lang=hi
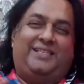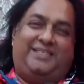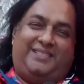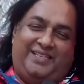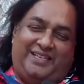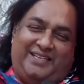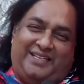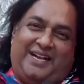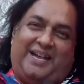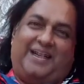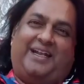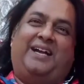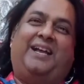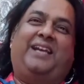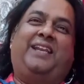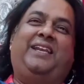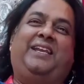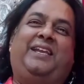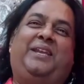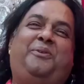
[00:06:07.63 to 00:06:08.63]
जिनका
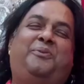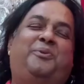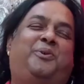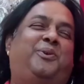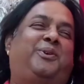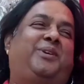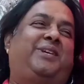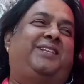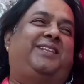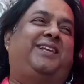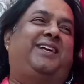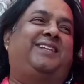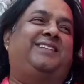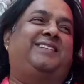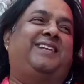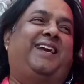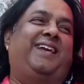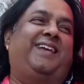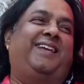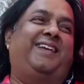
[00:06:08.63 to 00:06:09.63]
घर ही नहीं वो किधर
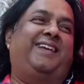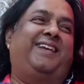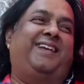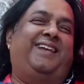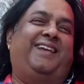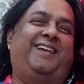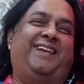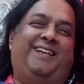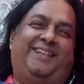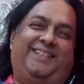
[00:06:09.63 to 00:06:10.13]
जाएंगे